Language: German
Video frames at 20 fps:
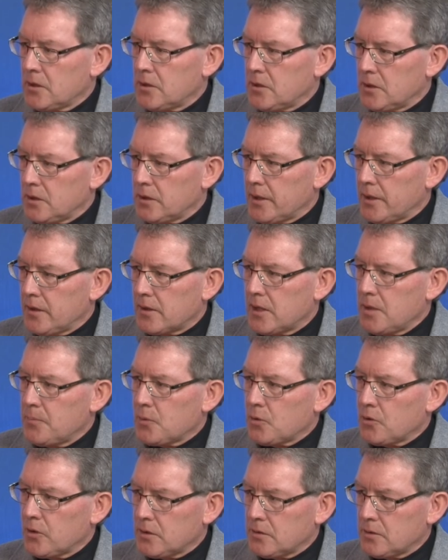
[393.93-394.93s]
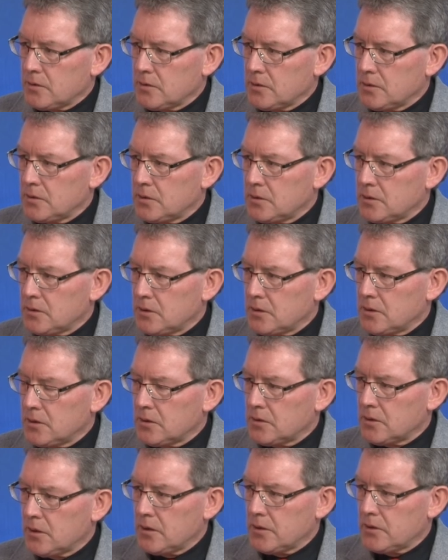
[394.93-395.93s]
die Energieprojekte,
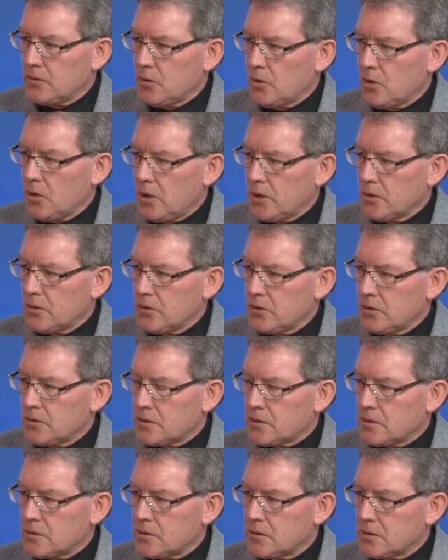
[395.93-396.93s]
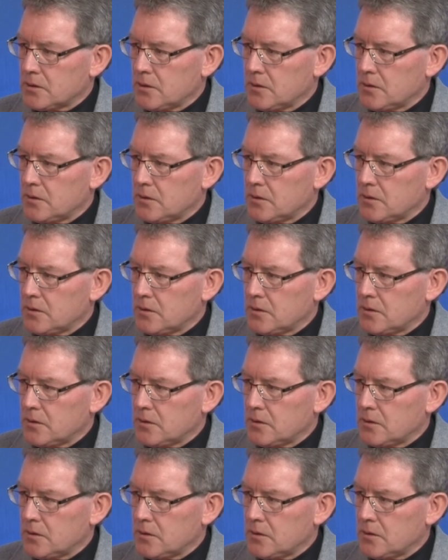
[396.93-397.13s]
die ja in Höhe-Arnöt,